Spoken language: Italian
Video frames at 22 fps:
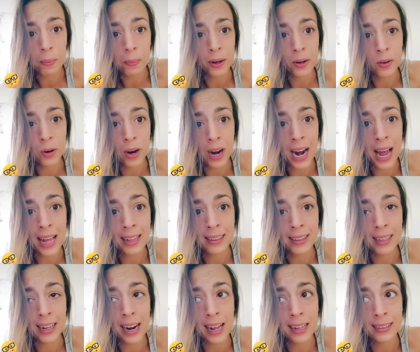pecora
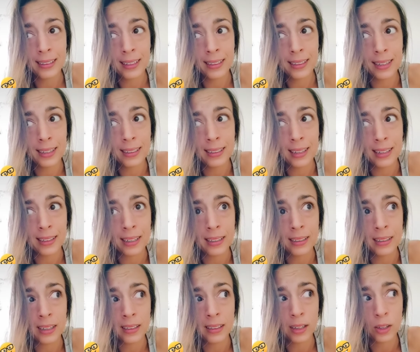latte, latte tetta,
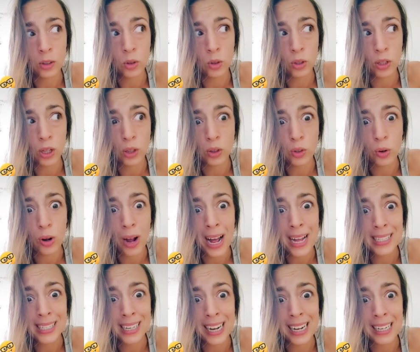tetta tetto, tetto
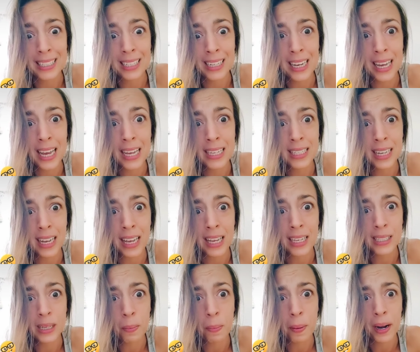casa, casa chiesa,
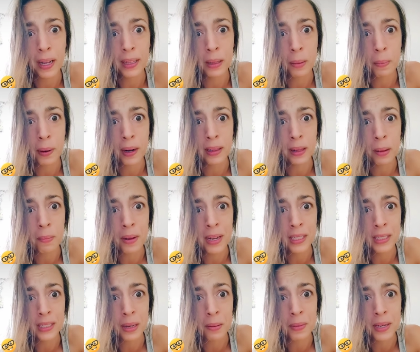chiesa prete, prete
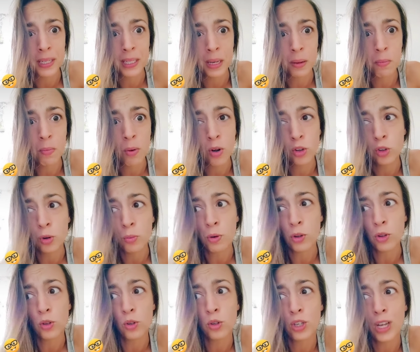messa, messa in moto,
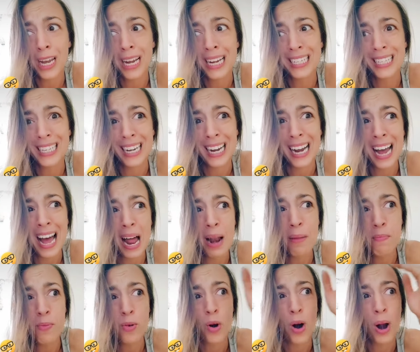motosega, sega
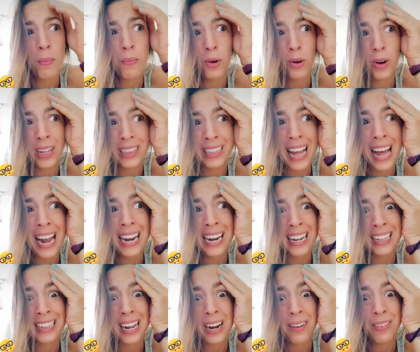albero, albero natale,
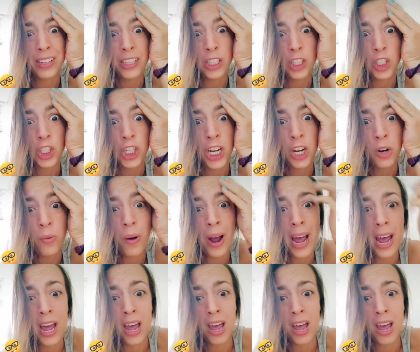natale 25,